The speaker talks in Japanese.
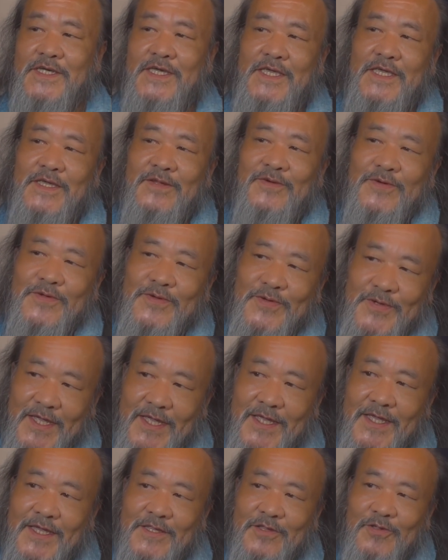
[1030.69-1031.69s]
いろいろ
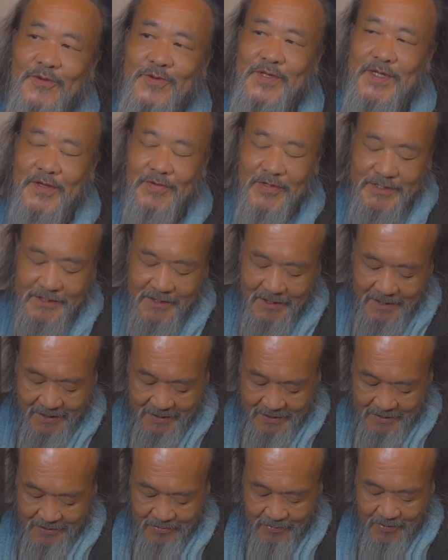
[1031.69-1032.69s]
ね、問い合わ
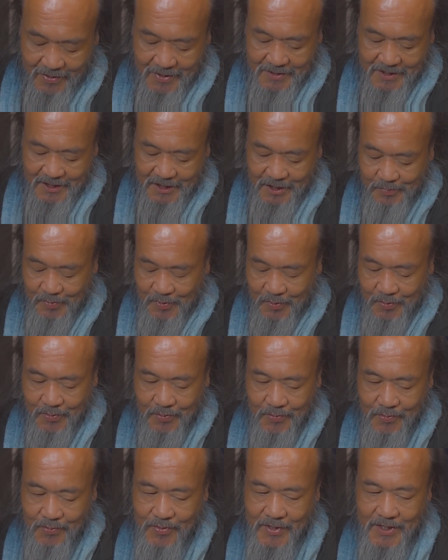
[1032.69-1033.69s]
せとか希
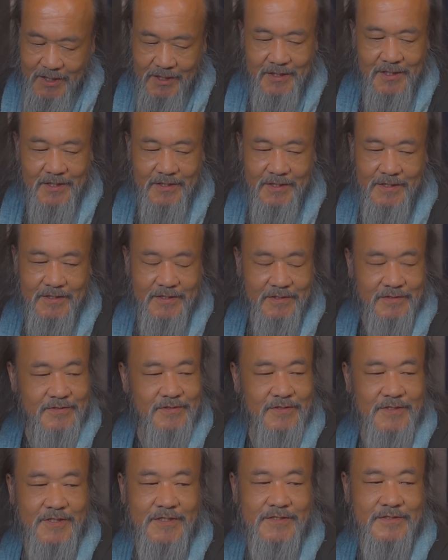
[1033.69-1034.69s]
望はいただく
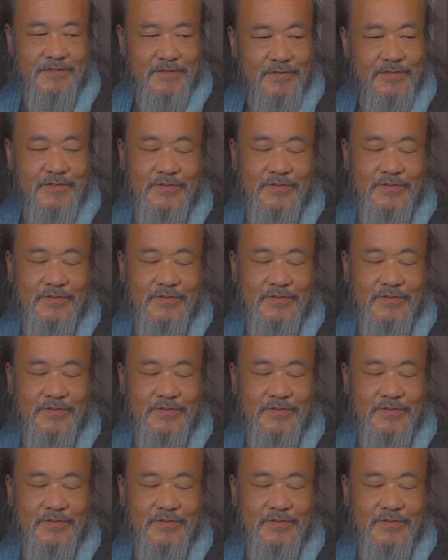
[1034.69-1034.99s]
んですよ。